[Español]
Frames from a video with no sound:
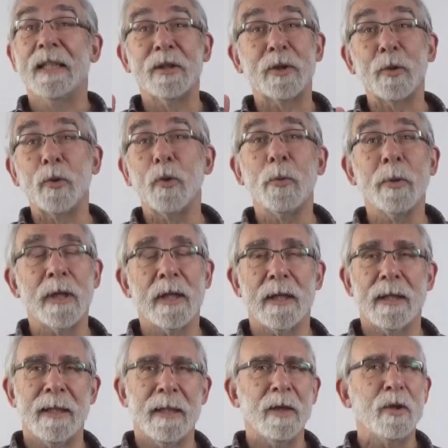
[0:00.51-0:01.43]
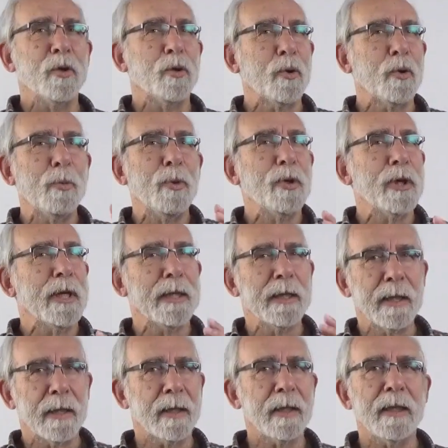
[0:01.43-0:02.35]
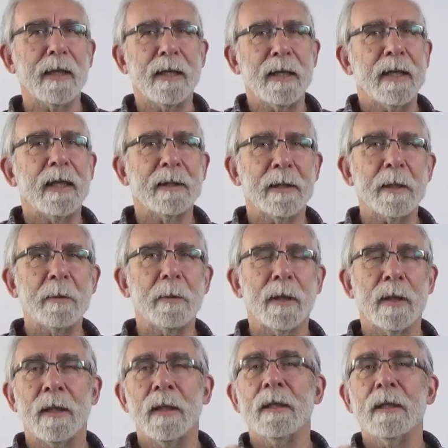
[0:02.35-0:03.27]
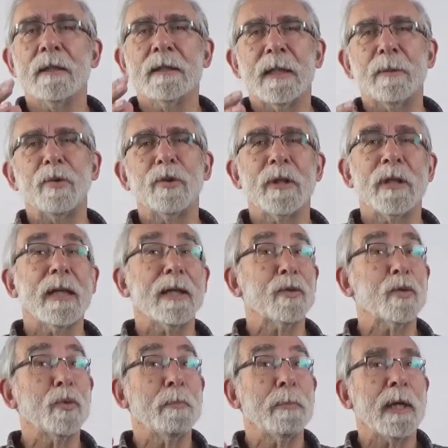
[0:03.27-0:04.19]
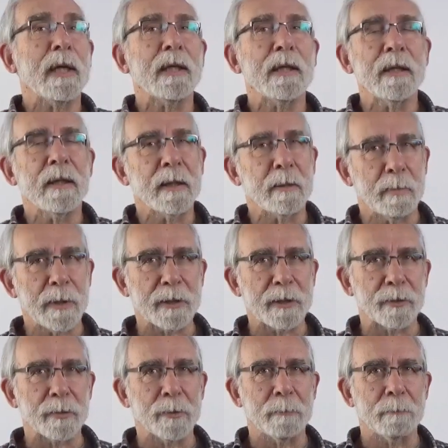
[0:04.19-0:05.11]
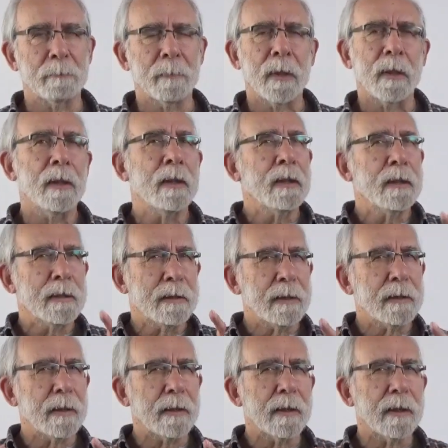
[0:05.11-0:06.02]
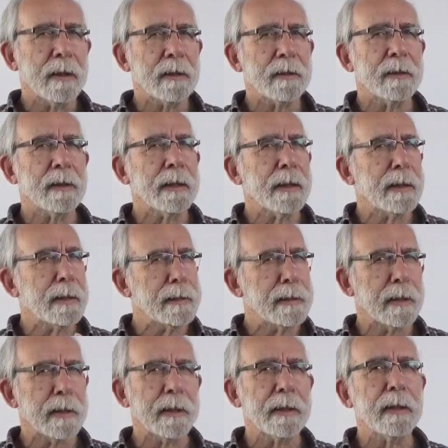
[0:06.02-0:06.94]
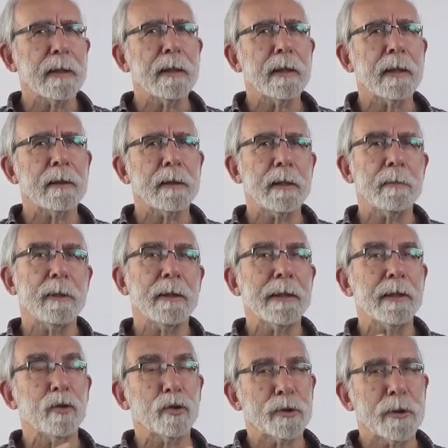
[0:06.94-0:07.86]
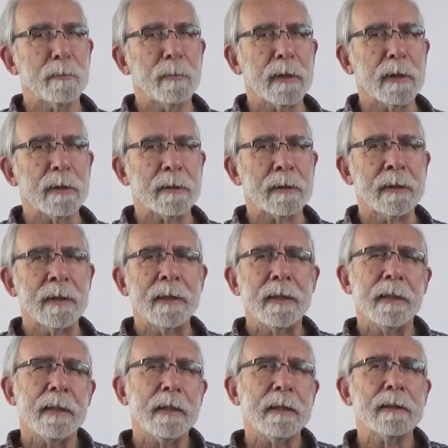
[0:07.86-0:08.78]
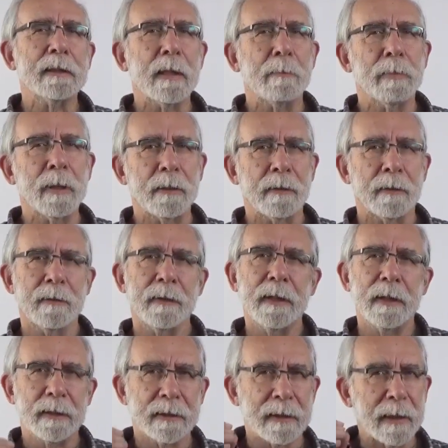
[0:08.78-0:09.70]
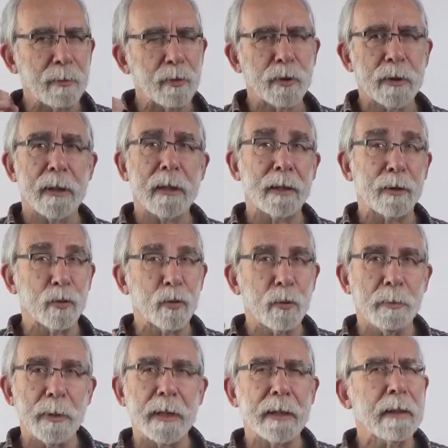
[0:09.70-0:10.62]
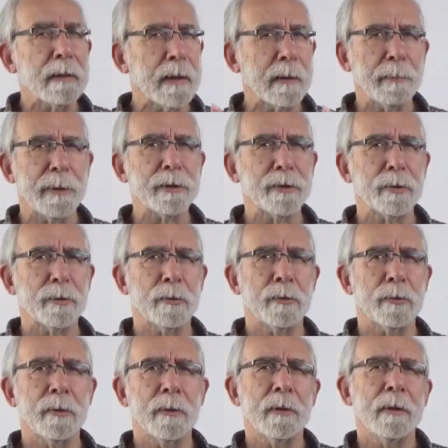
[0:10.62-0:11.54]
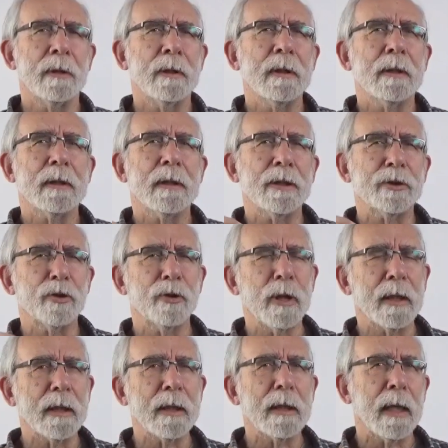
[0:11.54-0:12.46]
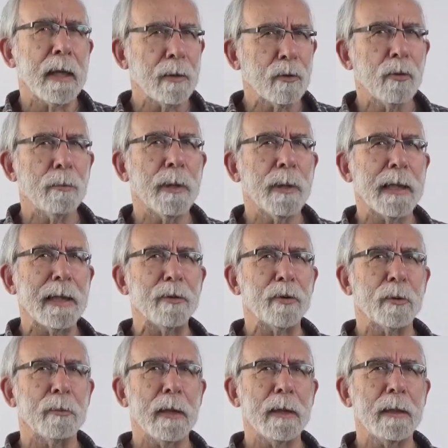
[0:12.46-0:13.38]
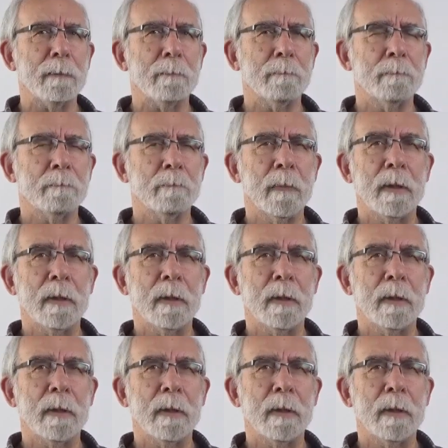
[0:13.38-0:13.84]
Descubre cómo la energía negativa sabotea tu pérdida de peso. Si te dijese que la energía negativa de los demás es capaz de sabotear tu pérdida de peso, ¿te sonaría algo paranormal?